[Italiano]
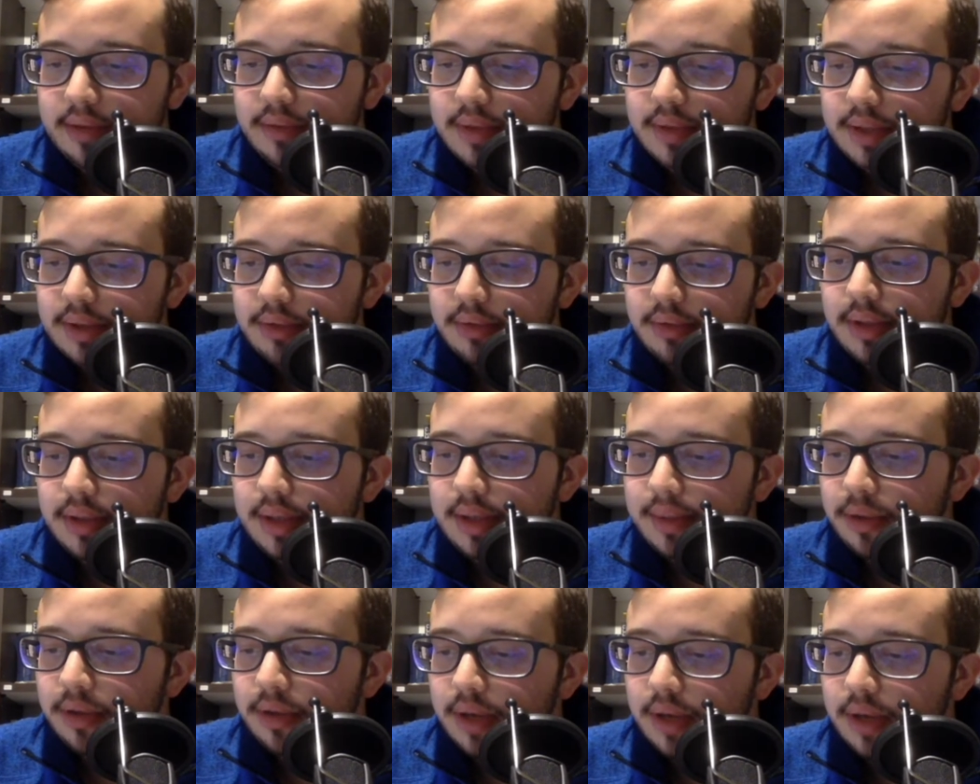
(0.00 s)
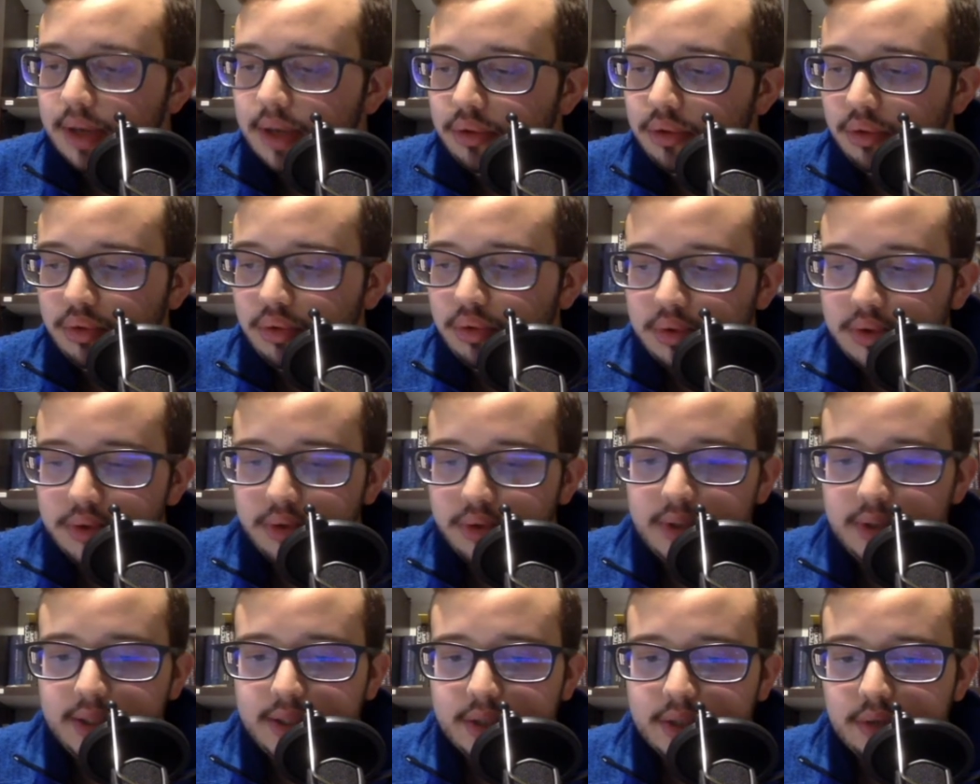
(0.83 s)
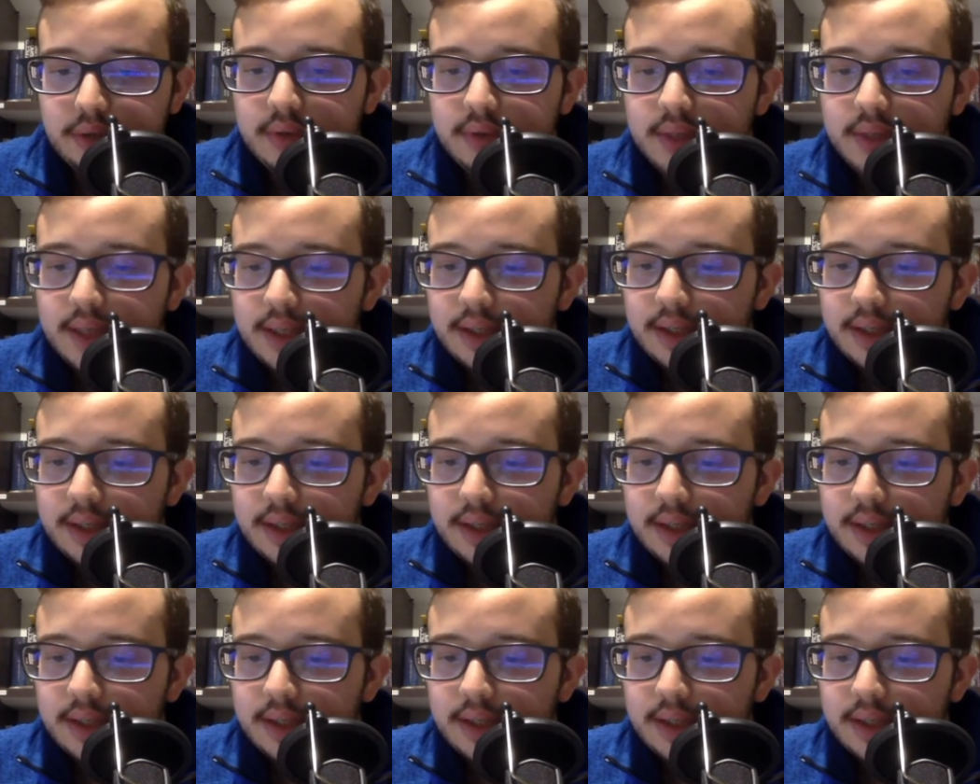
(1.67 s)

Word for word: quest'ultimo non ha concluso gli studi e